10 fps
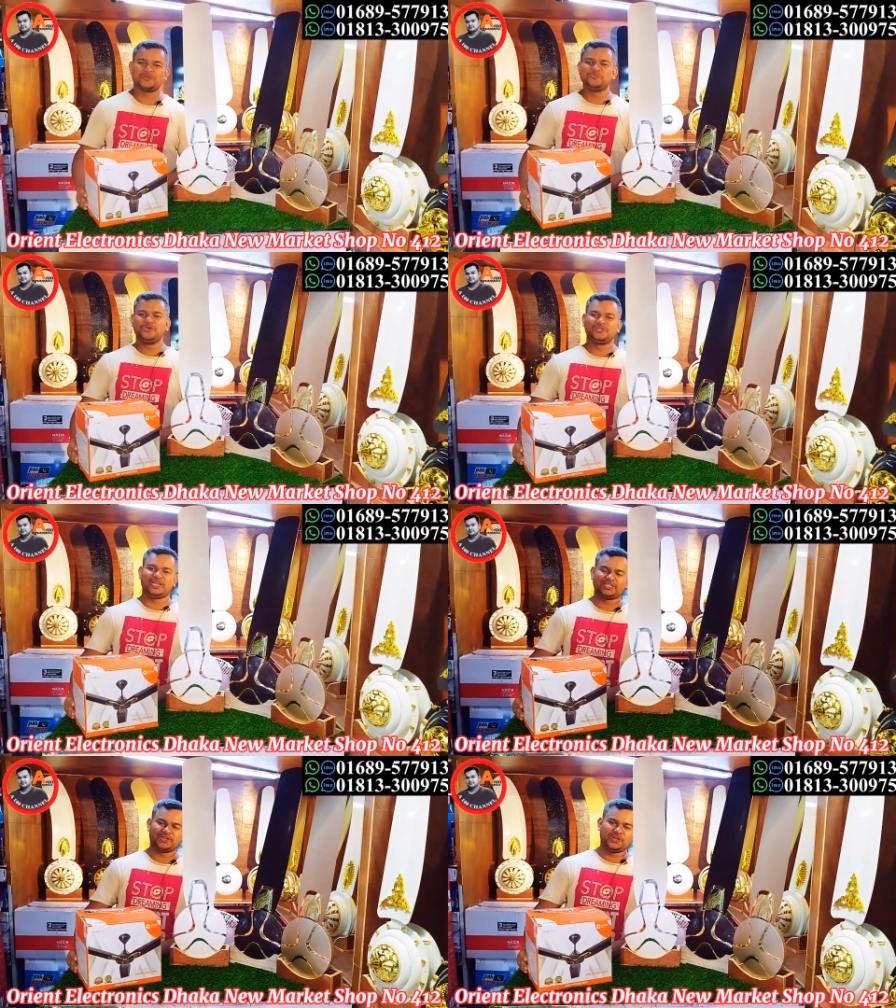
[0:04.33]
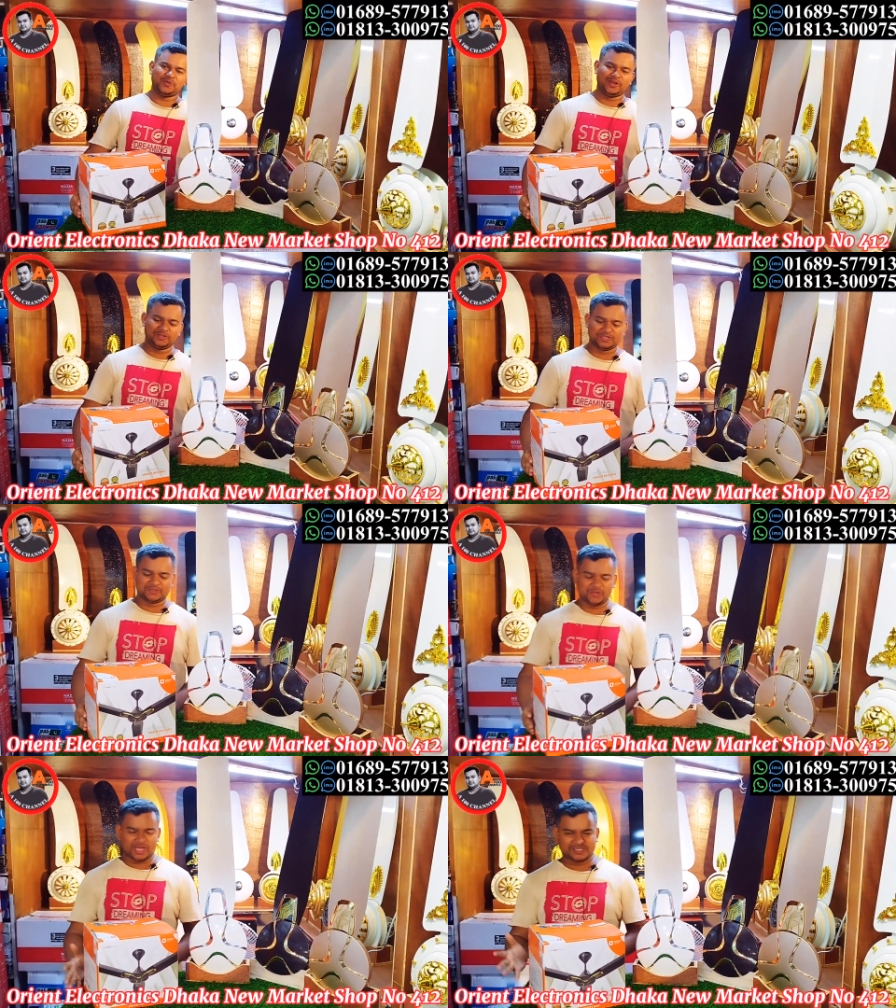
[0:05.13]
আলাইকুম বিয়ার্স আশা করি ভালো আছে
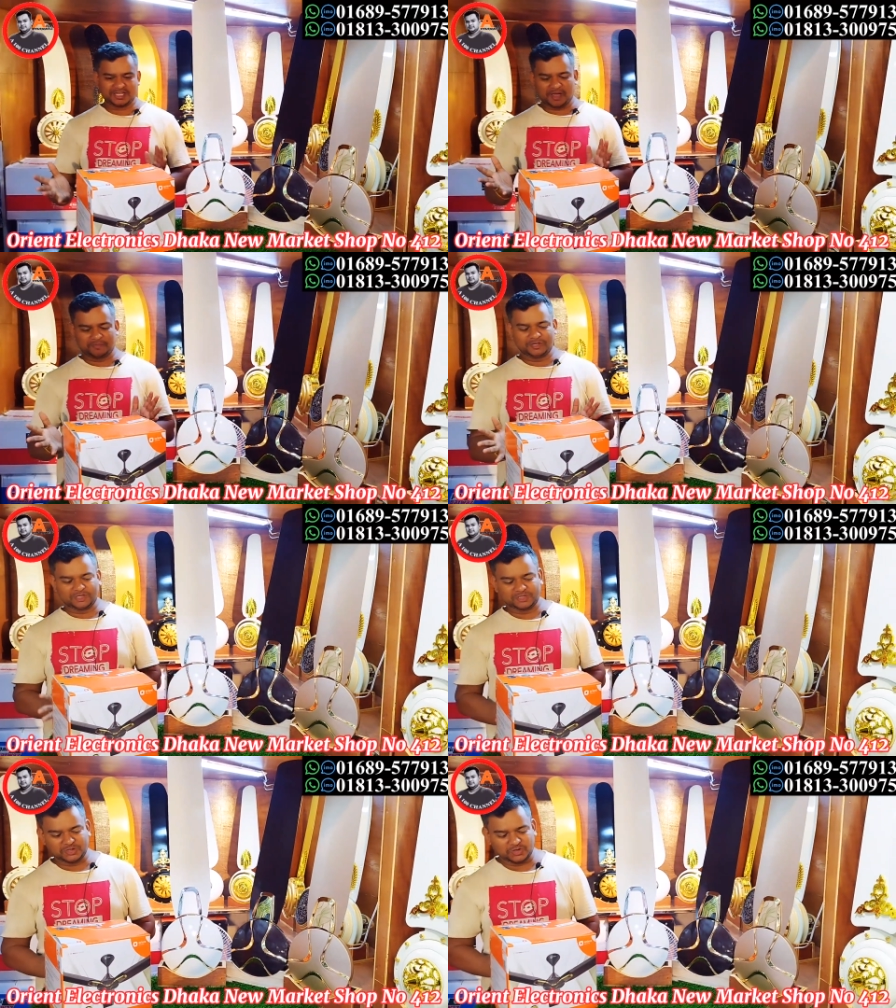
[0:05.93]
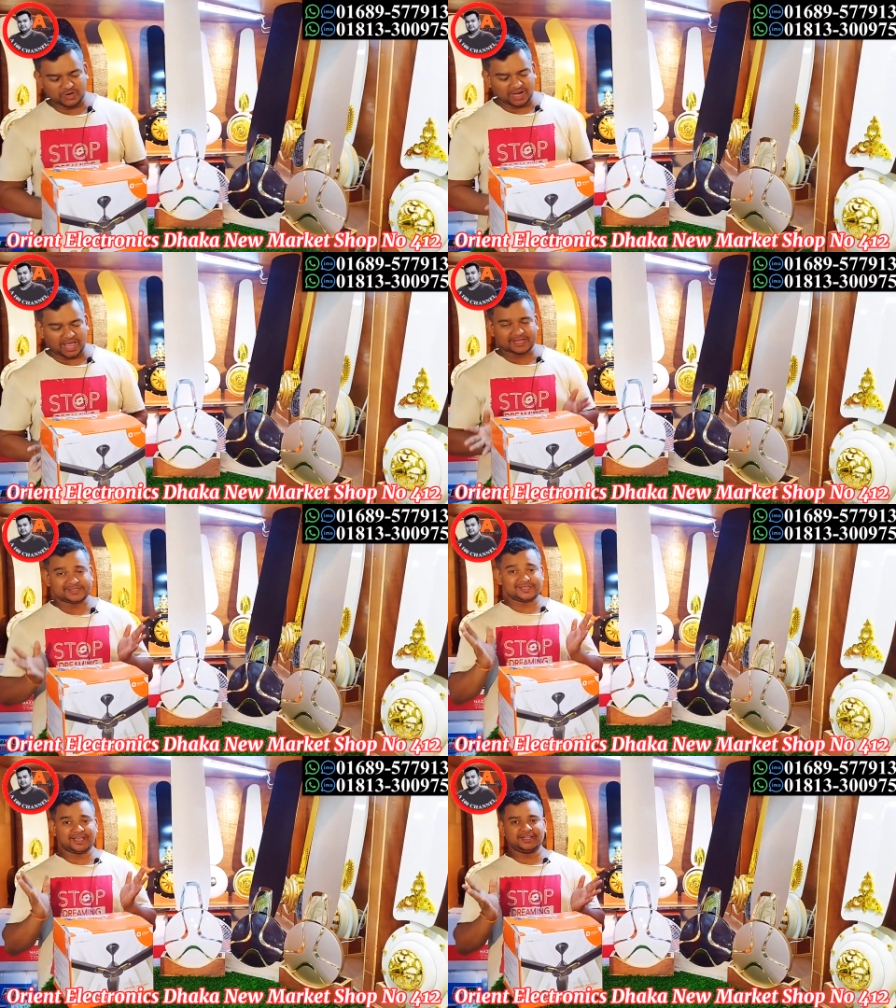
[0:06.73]
তো আজকে আপনাদের জন্য
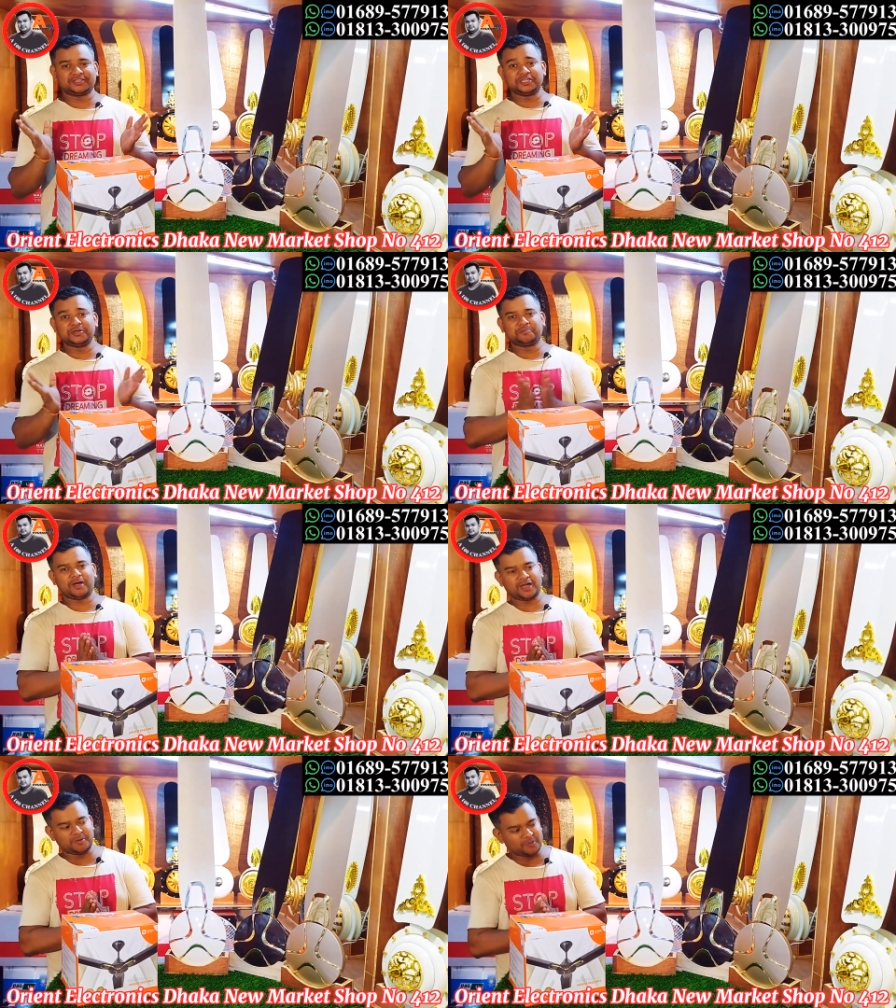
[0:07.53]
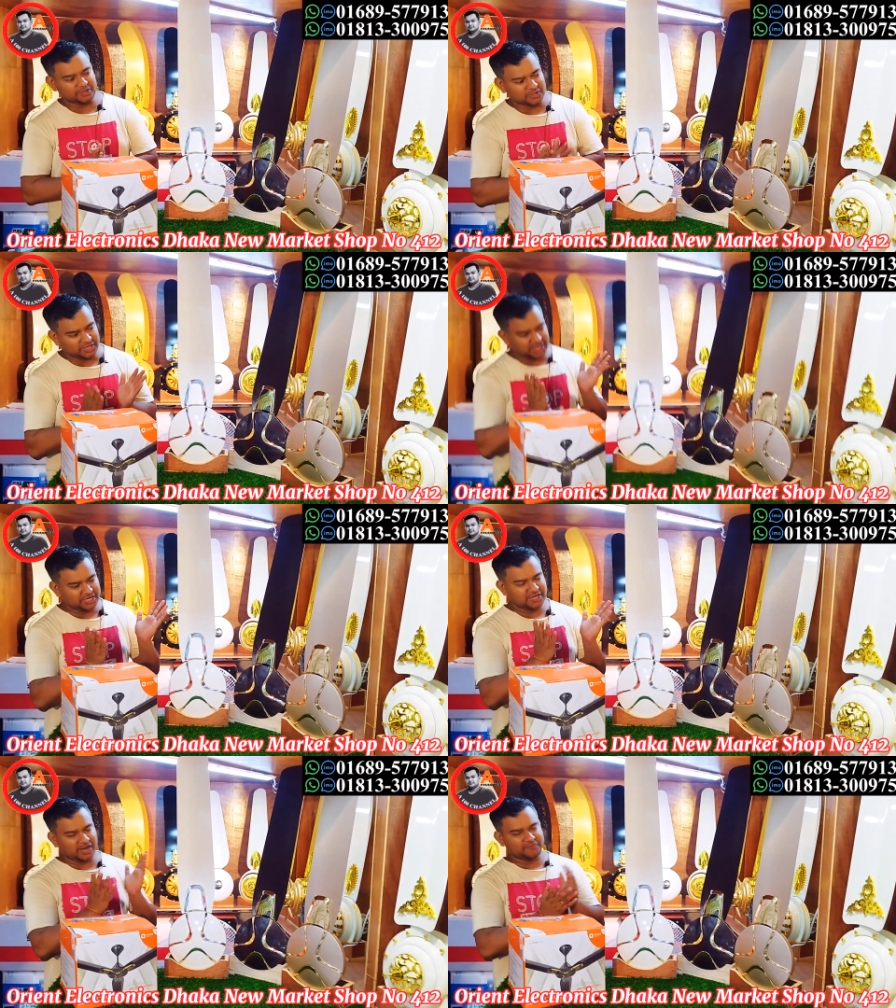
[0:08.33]
লাক্সারি তিন পাকার মধ্যে
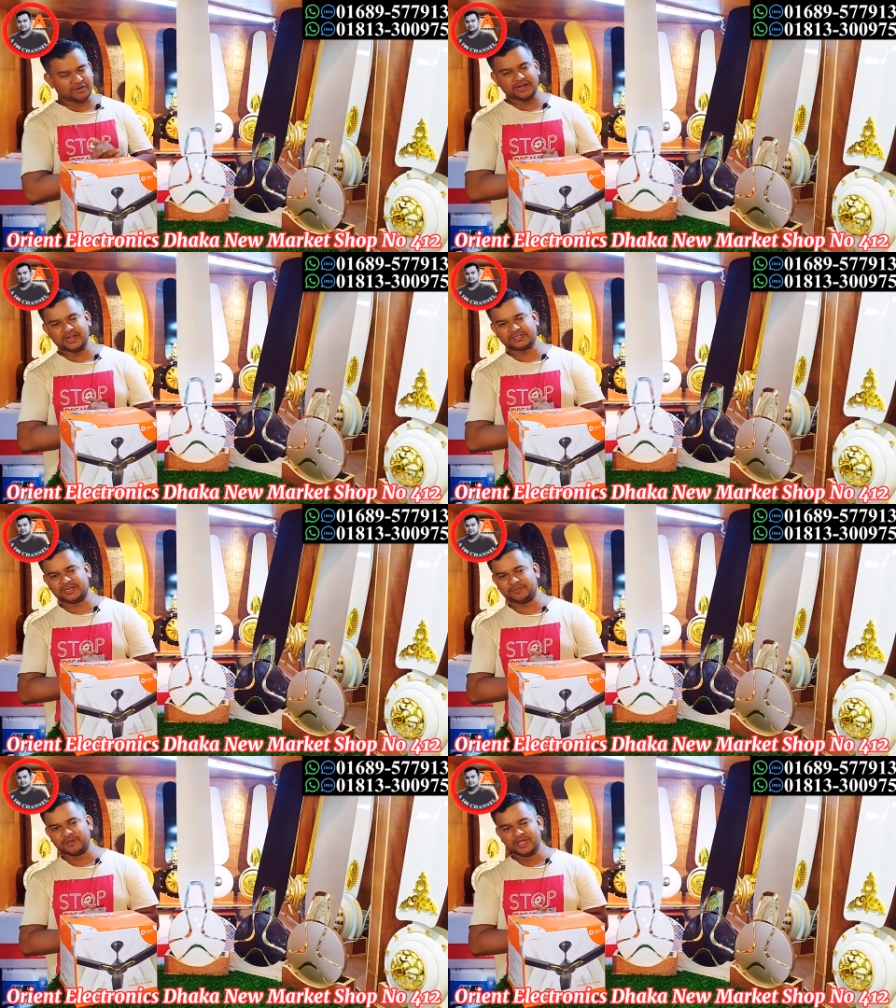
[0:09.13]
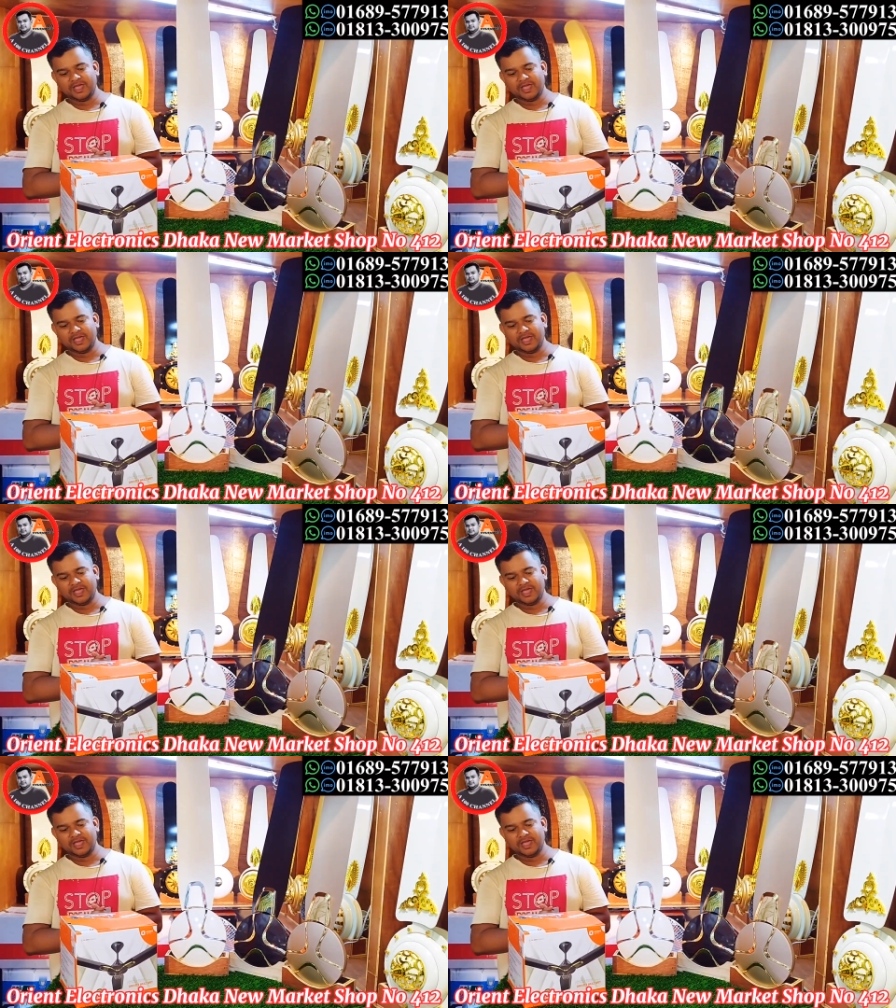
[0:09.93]
ইন্ডিয়ান ফ্যান নিয়ে আসলাম